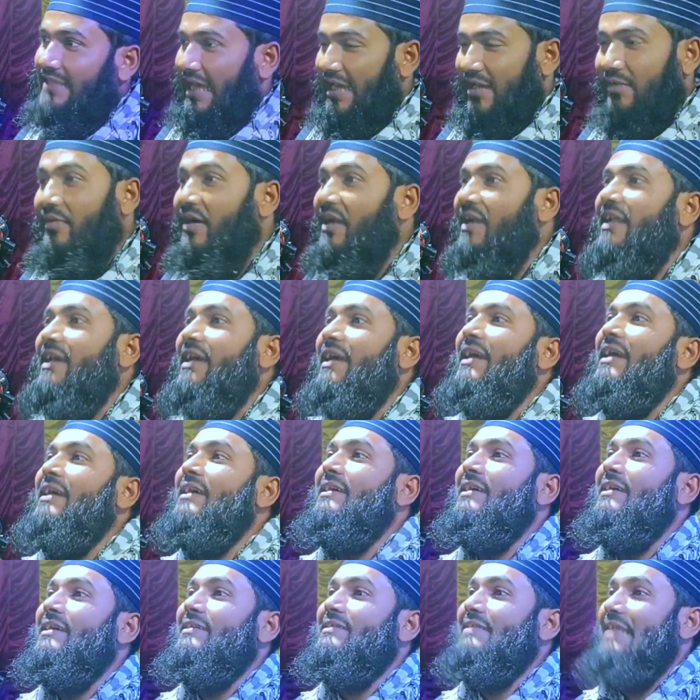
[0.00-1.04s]
তার মানে
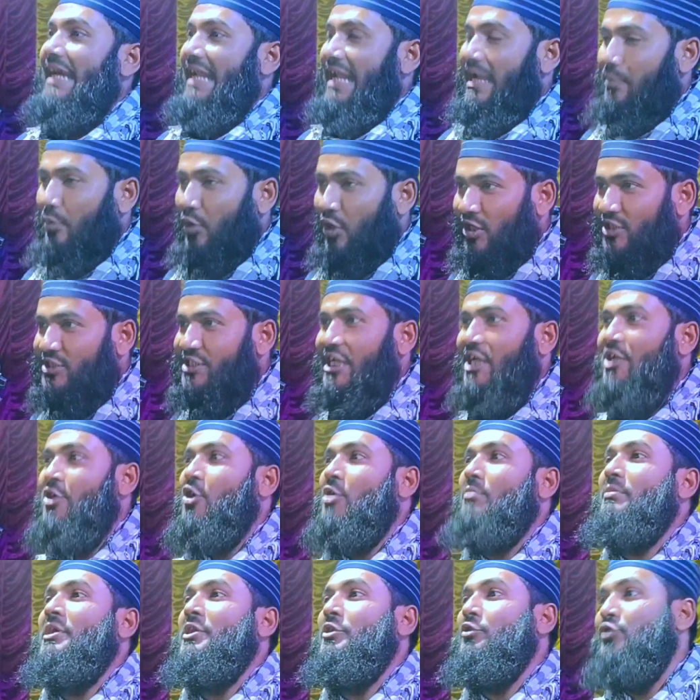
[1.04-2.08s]
যারা বলছে
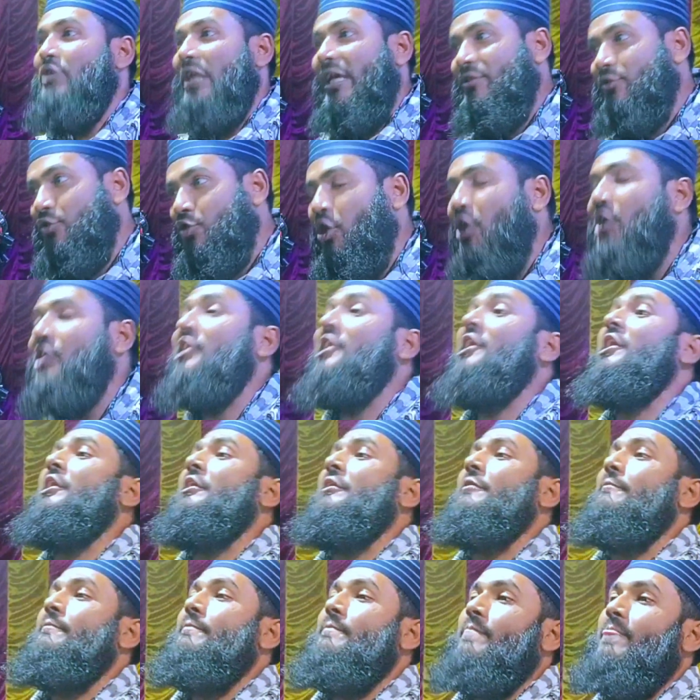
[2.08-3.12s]
নবী নূরের তৈরি